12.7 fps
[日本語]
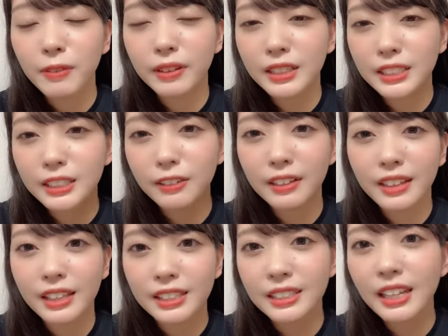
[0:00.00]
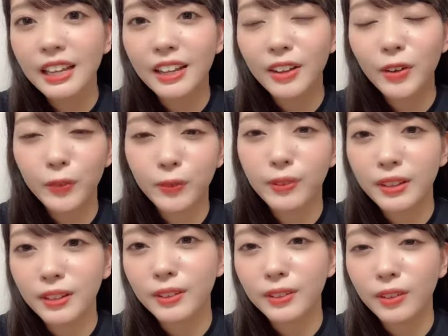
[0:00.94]
私は私で覚
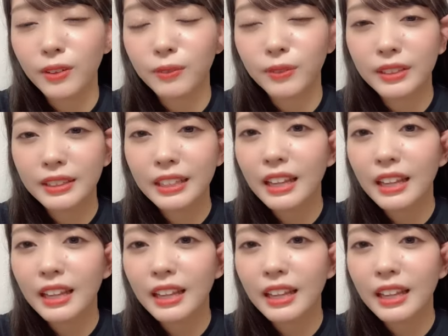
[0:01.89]
えようと思っ